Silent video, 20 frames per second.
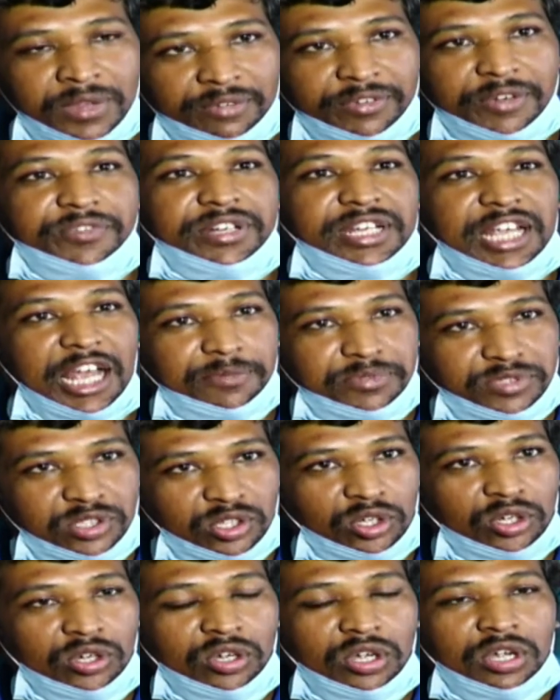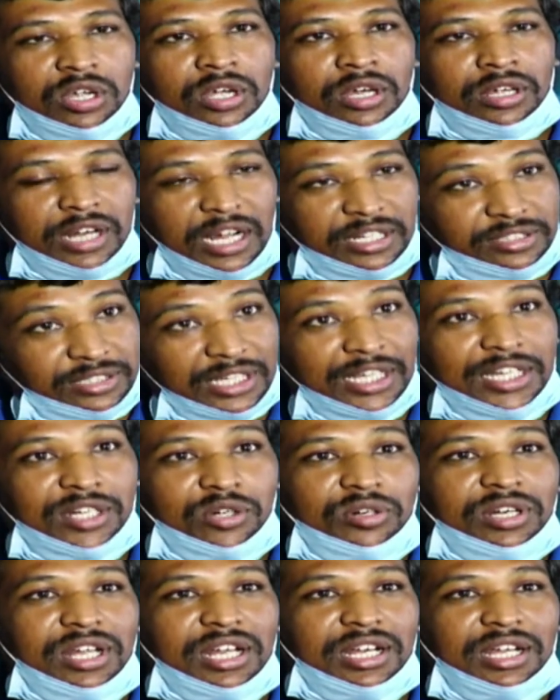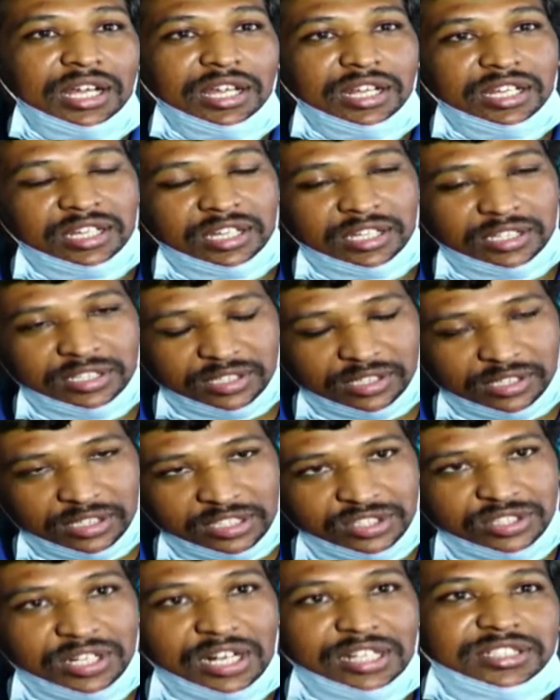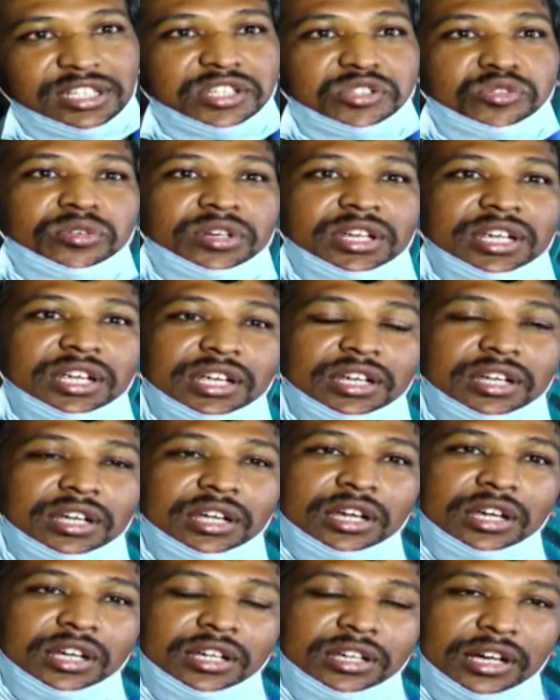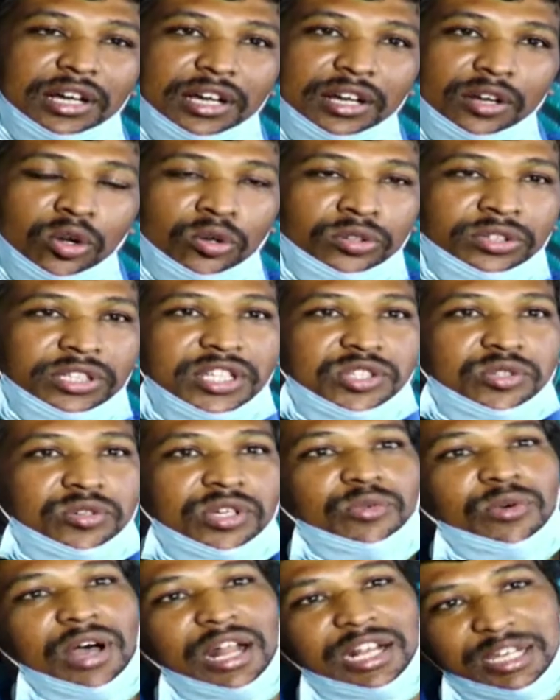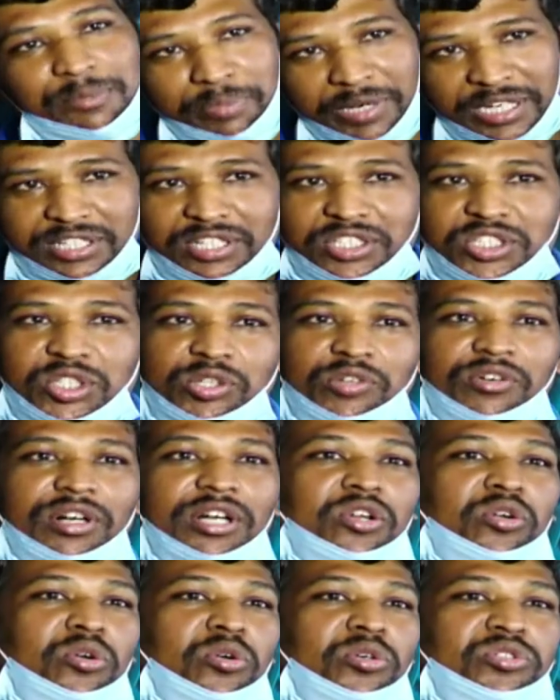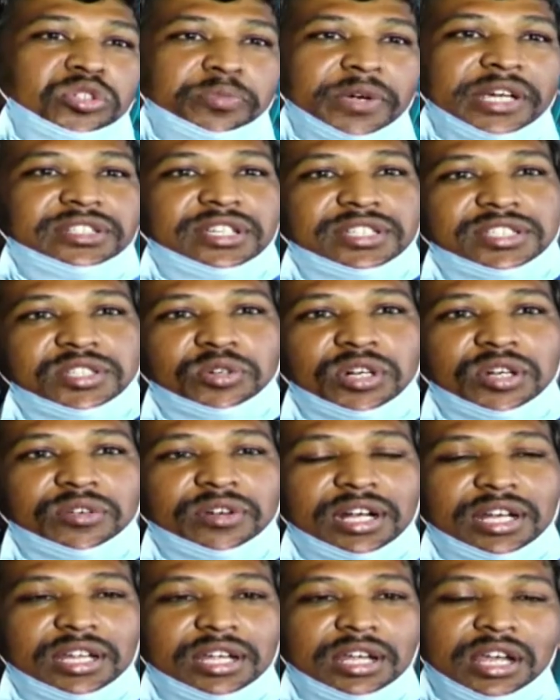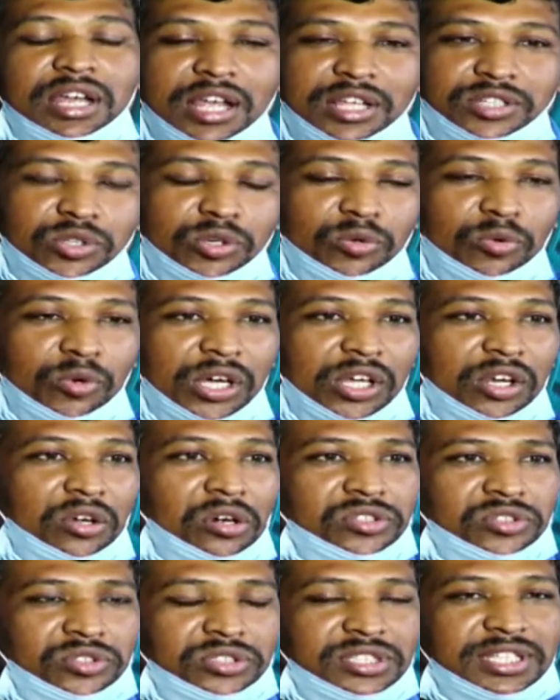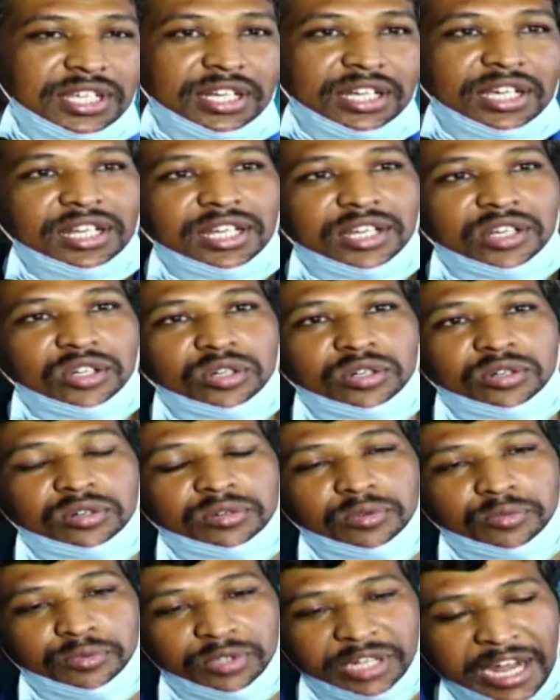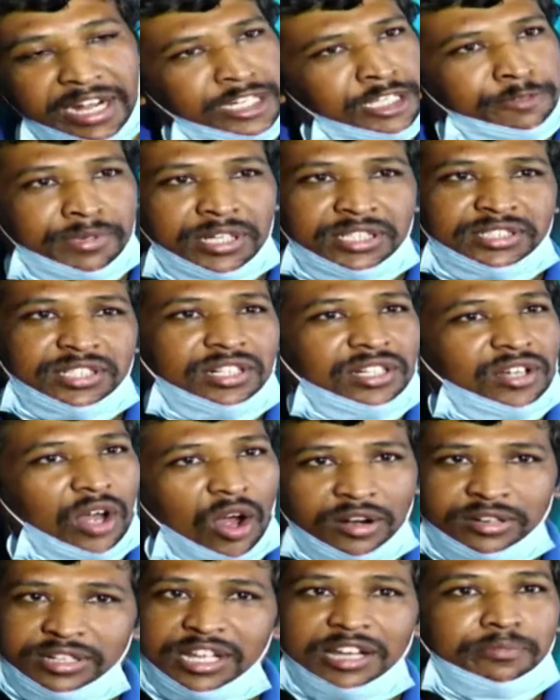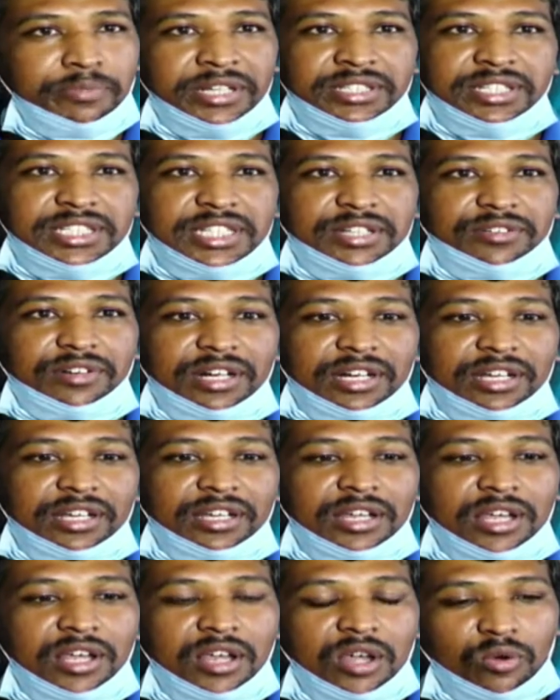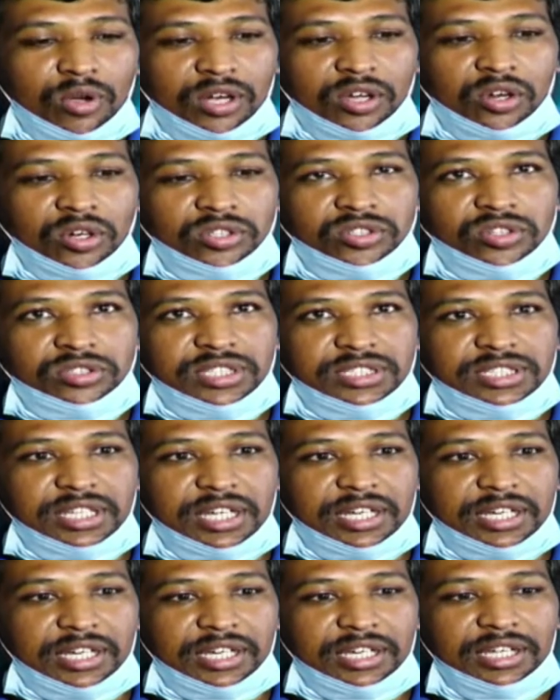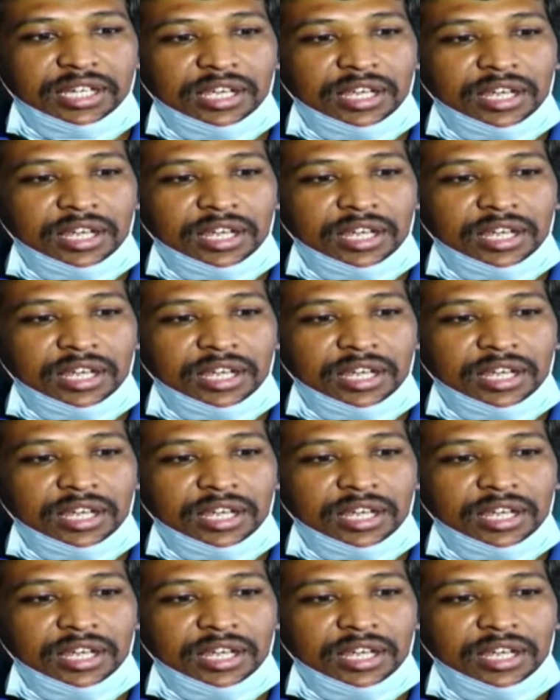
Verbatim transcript: ఫిఫ్టీ యాప్స్లో నాకు తెలియకుండానే నేను ఇన్స్టాల్ చేసుకుని లోన్ తీసుకొని వాళ్ళకి పే చేస్తున్నవాడిని రోజు పే చేస్తూ ఉండేవాడిని సో ఒక రోజు వచ్చేసరికి నేను నైంటీ పర్సెంట్ ఆన్ టైం పే చేసేవాడిని ఒక రోజు వచ్చేసరికి